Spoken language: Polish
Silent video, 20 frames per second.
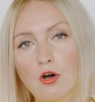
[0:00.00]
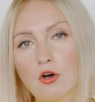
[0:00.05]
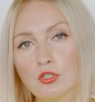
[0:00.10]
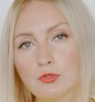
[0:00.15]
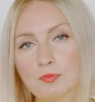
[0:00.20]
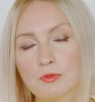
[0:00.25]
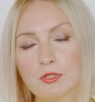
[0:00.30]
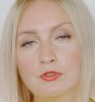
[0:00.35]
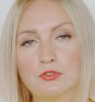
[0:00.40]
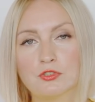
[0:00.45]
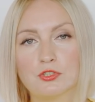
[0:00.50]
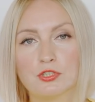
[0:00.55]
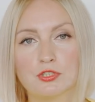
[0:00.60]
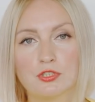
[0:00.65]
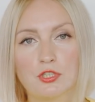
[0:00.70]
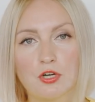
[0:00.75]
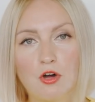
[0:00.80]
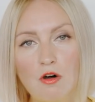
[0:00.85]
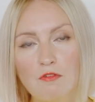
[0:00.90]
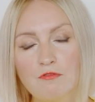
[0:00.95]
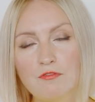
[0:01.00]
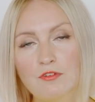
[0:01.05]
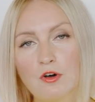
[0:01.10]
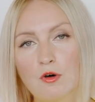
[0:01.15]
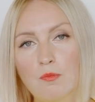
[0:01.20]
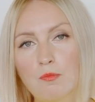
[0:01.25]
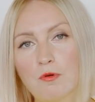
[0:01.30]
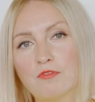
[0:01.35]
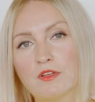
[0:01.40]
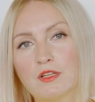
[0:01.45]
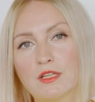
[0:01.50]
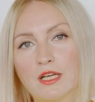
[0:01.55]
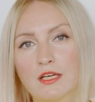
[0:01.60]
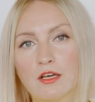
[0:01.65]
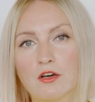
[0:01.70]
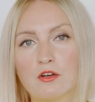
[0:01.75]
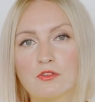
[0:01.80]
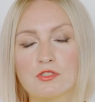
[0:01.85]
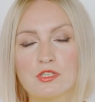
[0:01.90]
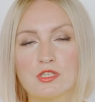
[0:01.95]
ośmioodcinkowy,
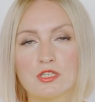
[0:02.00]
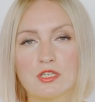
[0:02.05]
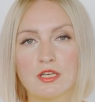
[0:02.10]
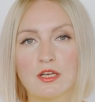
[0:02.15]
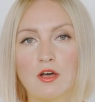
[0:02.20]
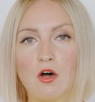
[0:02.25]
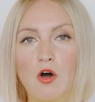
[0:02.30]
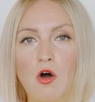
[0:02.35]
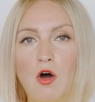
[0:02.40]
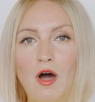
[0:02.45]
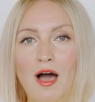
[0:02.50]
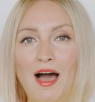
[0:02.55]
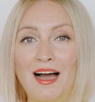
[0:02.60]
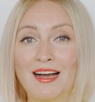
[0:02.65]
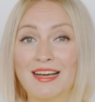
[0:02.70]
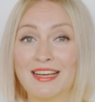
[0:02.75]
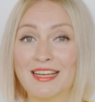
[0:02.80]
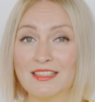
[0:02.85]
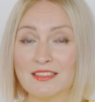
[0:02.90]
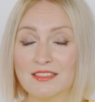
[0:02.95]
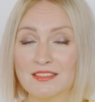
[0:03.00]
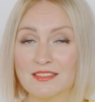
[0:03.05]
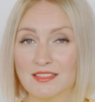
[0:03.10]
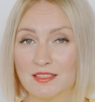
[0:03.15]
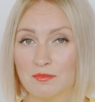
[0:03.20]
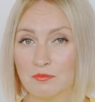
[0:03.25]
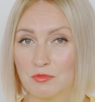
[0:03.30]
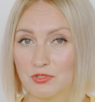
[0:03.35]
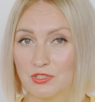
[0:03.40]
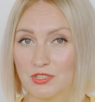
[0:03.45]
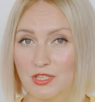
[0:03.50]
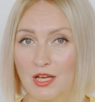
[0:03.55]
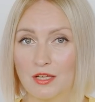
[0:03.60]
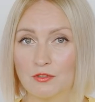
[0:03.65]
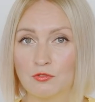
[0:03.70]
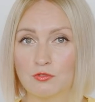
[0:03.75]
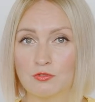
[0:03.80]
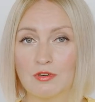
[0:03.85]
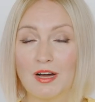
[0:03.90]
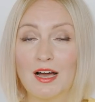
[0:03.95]
opowiadający o agentce
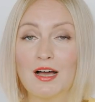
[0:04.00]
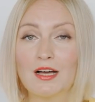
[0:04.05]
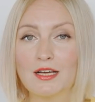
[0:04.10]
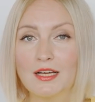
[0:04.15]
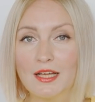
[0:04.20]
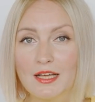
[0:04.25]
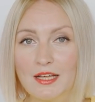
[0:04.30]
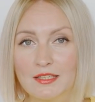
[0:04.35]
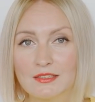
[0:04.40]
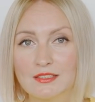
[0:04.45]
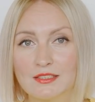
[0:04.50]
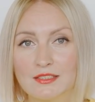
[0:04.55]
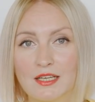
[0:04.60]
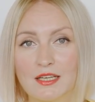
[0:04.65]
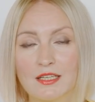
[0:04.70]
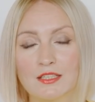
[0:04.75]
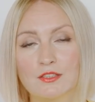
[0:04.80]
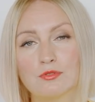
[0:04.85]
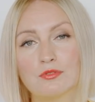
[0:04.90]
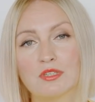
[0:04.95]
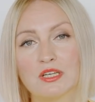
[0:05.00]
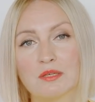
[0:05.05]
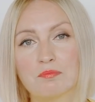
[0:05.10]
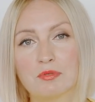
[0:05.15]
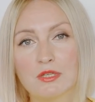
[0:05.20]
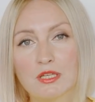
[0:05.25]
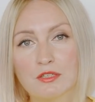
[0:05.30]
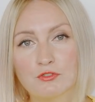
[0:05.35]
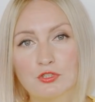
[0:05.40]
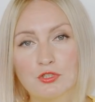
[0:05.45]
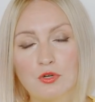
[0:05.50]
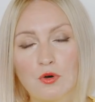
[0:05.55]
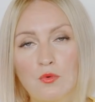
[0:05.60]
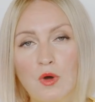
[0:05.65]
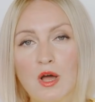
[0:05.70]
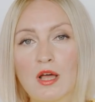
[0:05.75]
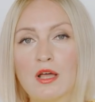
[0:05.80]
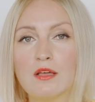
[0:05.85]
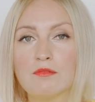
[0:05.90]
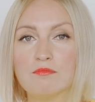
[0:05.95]
Mossadu, hakerce, której pierwszą
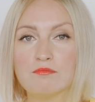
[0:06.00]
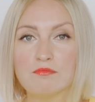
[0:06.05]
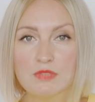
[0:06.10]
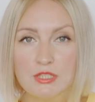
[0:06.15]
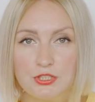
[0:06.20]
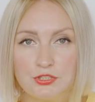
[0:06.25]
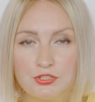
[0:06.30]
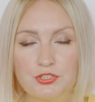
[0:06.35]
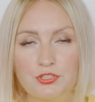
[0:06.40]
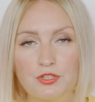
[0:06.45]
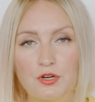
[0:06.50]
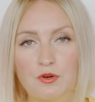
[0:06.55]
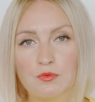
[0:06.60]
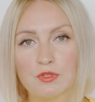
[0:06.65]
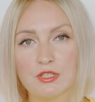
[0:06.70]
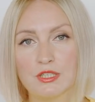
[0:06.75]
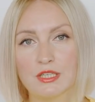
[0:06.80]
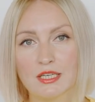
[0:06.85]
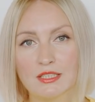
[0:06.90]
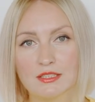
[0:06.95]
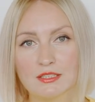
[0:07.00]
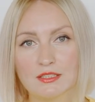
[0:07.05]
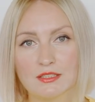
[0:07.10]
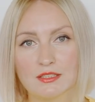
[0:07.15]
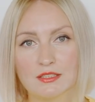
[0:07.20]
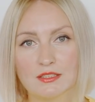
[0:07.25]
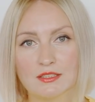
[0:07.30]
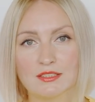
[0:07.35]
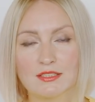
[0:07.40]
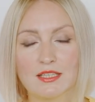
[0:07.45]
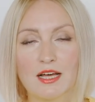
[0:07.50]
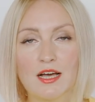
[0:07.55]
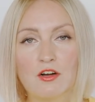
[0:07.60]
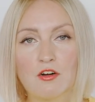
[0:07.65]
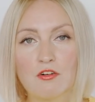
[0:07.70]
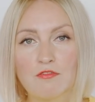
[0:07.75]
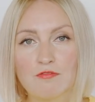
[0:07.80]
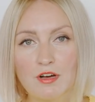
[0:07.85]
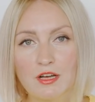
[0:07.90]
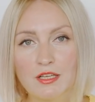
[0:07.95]
misją jest
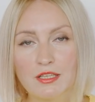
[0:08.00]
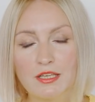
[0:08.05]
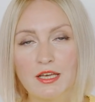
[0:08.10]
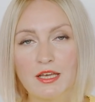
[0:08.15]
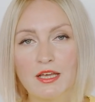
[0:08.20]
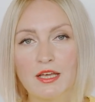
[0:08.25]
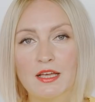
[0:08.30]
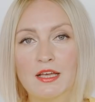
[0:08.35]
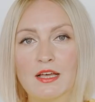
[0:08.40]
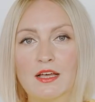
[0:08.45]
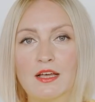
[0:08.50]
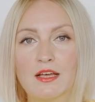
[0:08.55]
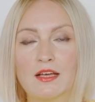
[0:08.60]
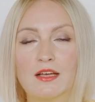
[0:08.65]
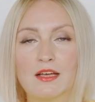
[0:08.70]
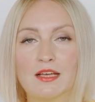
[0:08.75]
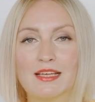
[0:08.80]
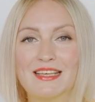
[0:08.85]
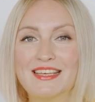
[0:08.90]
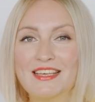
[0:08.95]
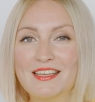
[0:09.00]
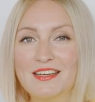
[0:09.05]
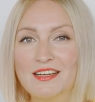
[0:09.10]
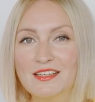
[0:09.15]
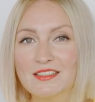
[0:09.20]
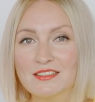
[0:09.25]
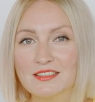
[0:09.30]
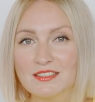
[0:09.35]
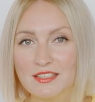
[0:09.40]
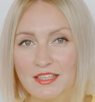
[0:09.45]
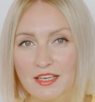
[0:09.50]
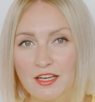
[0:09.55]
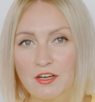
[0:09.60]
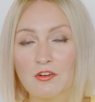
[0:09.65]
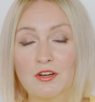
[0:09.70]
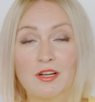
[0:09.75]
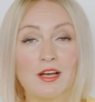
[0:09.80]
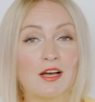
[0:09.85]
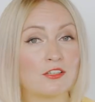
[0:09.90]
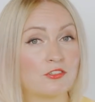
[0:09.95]
schakowanie e, e,
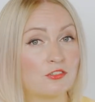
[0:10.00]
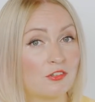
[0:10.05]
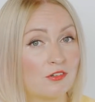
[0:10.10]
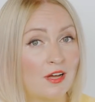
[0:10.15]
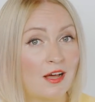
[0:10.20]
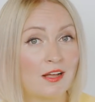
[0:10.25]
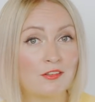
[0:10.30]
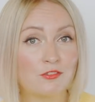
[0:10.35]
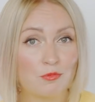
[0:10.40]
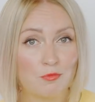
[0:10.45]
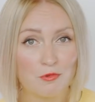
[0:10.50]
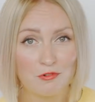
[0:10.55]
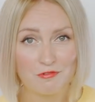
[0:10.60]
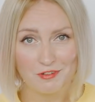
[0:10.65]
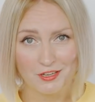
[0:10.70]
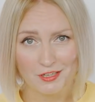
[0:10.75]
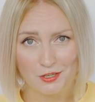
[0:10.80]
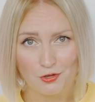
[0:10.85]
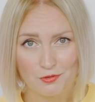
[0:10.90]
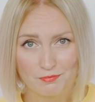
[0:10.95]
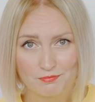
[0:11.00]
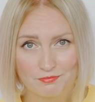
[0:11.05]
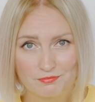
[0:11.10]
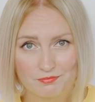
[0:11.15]
irańskiego reaktora atomowego.